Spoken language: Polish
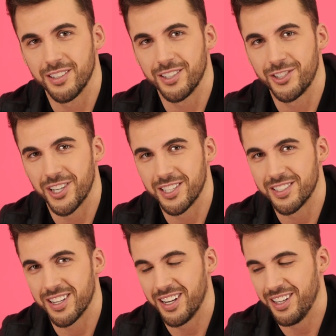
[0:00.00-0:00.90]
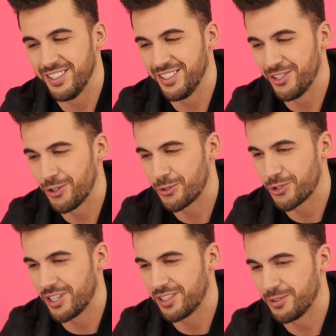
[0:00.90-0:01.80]
y, księdza y,
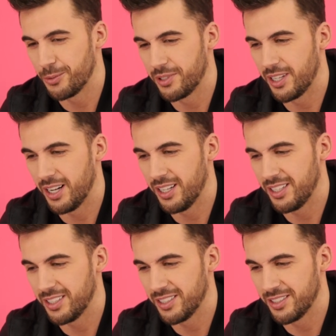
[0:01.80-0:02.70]
odszedł dalej.